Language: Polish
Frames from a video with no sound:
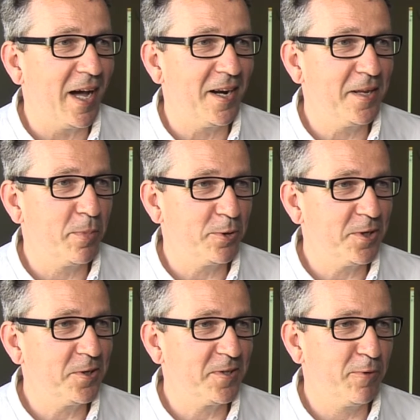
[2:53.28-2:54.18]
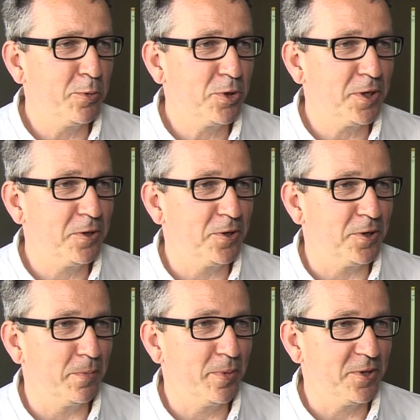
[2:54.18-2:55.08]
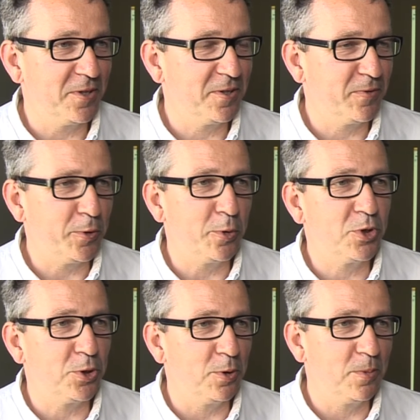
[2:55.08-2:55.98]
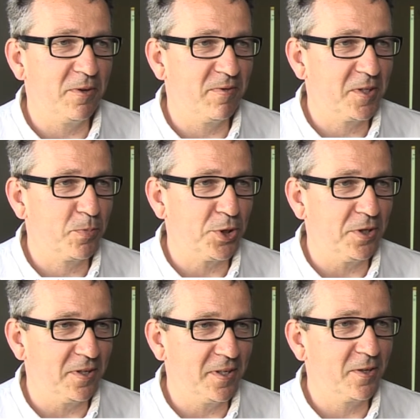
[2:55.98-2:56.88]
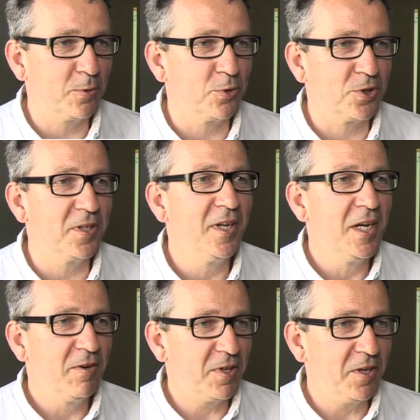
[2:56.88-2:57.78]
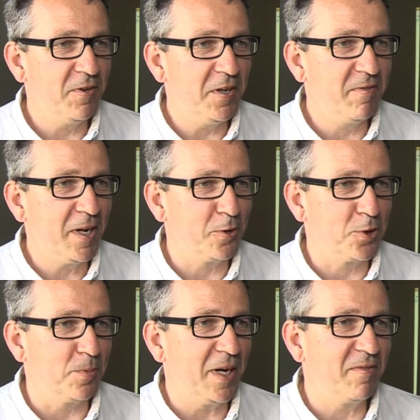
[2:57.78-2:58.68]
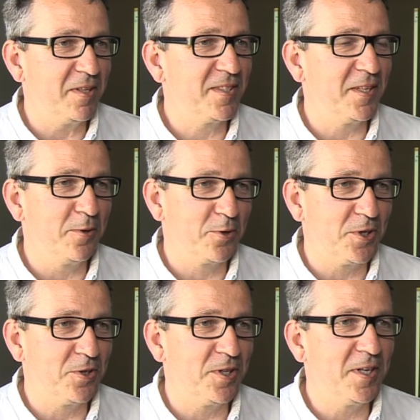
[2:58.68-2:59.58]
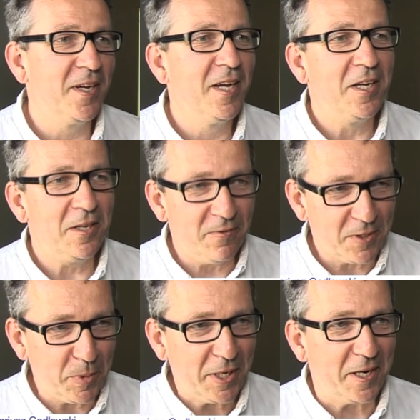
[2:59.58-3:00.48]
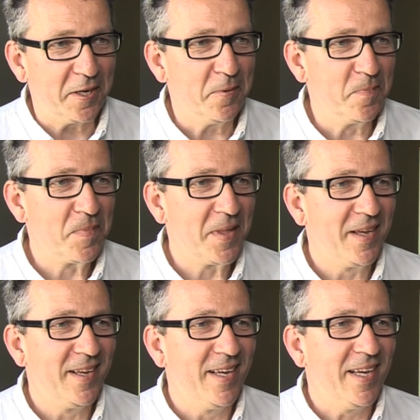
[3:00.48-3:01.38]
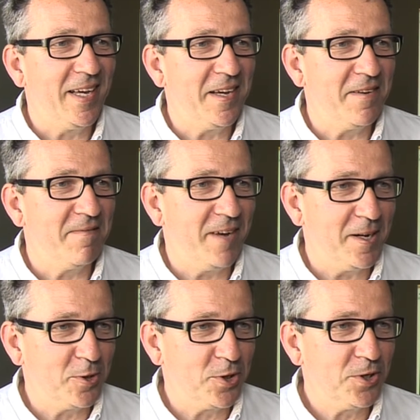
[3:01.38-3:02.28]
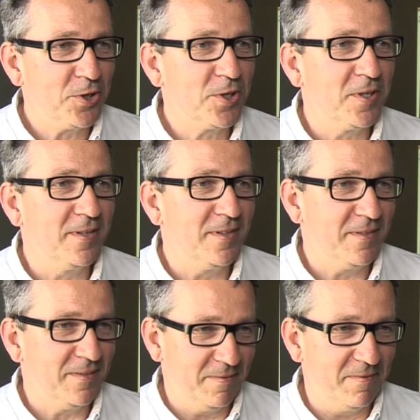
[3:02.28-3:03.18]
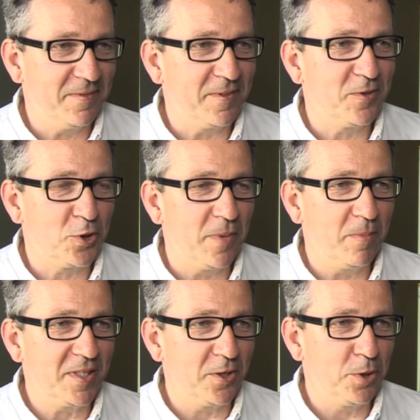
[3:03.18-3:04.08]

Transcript: ale podziel się swoim szczęściem, podziel się swoją siłą i wesprzyj tych, którzy w tej chwili walczą, a więc jednocześnie i wspieraj. E, walczysz, trzymamy za